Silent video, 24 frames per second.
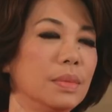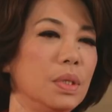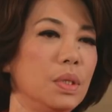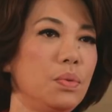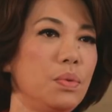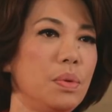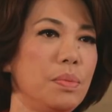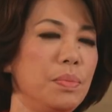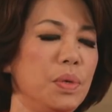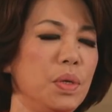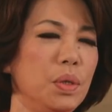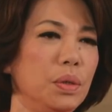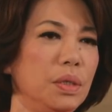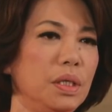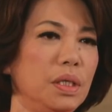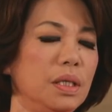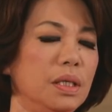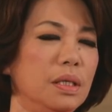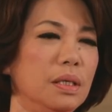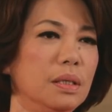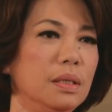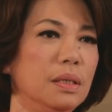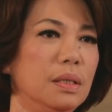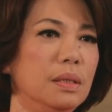因为没有一
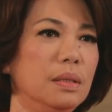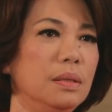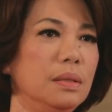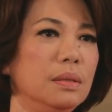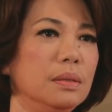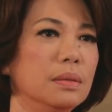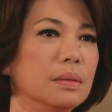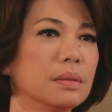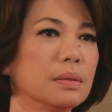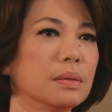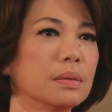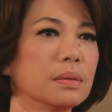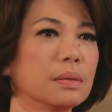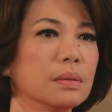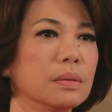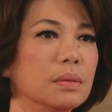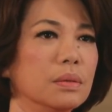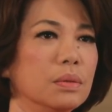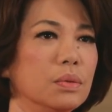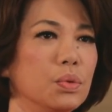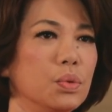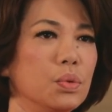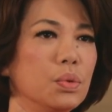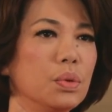个人
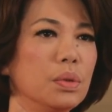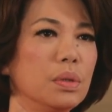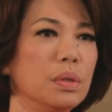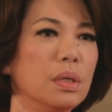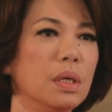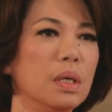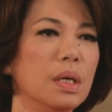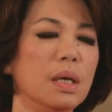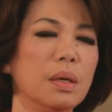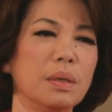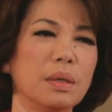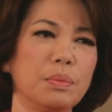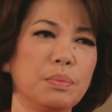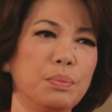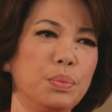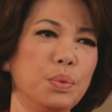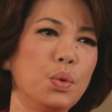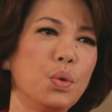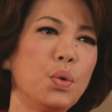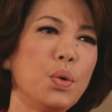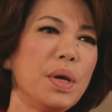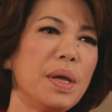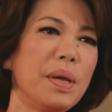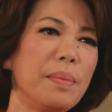说不
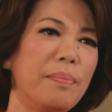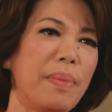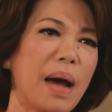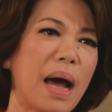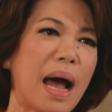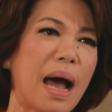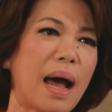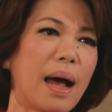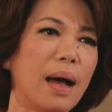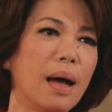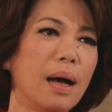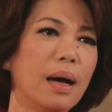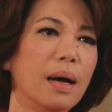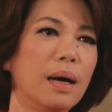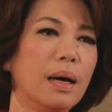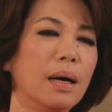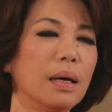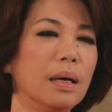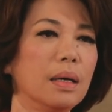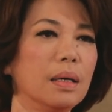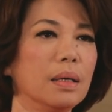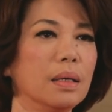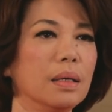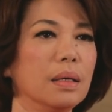会吧？
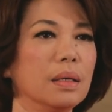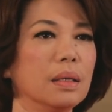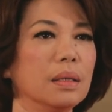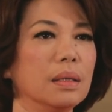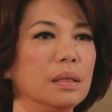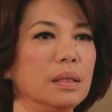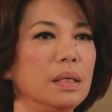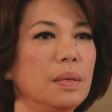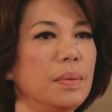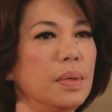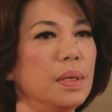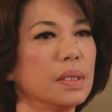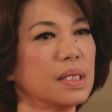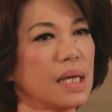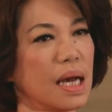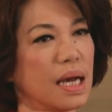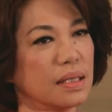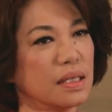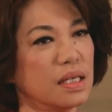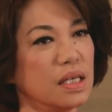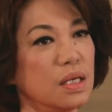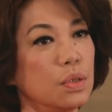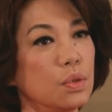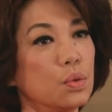要不要查
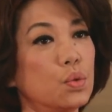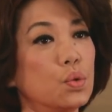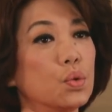清